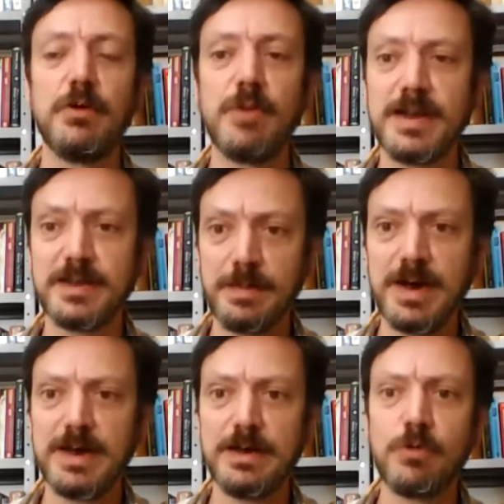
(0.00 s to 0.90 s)
ou ela
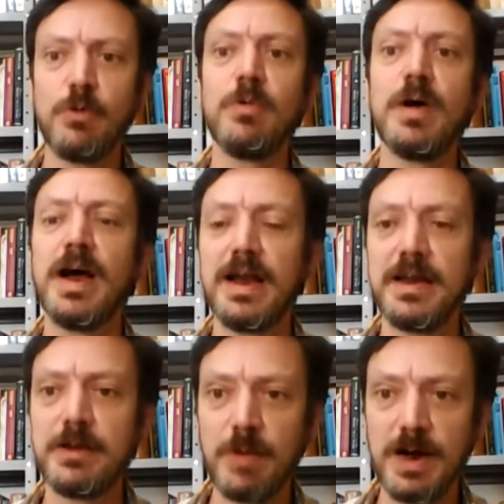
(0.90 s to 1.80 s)
trabalha com a
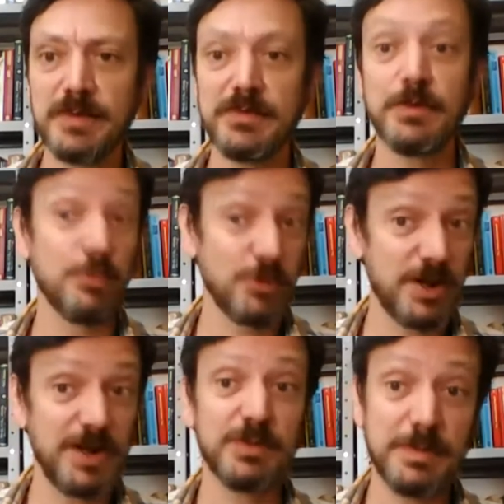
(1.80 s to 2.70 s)
linguagem, como
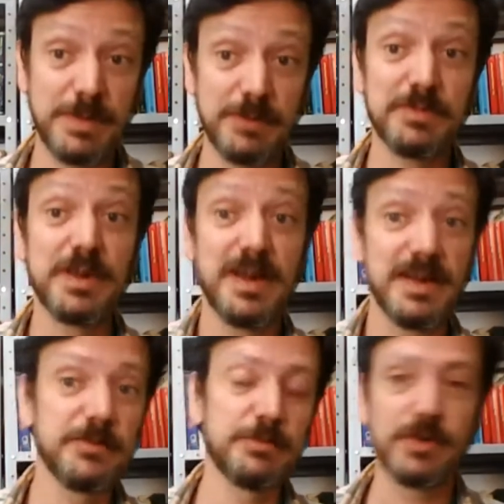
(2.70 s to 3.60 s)
queriam também os
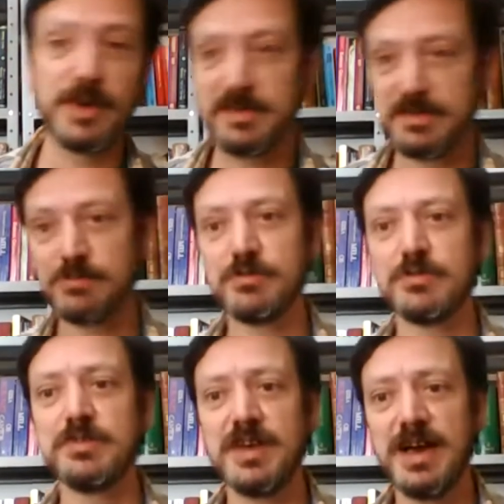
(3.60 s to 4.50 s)
gregos, porque eles não
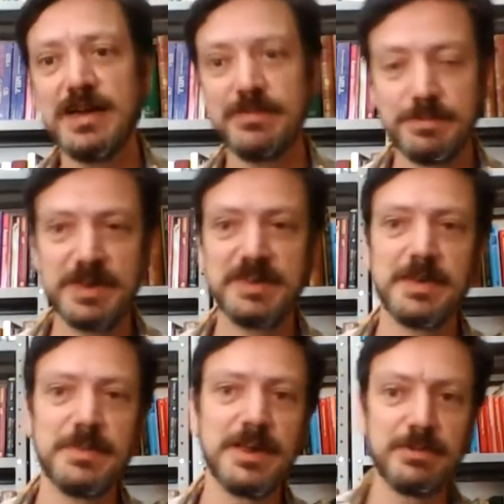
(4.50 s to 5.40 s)
dissociavam
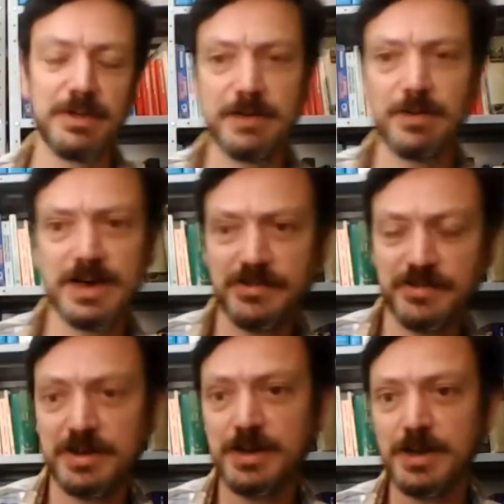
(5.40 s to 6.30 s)
pensamento e linguagem,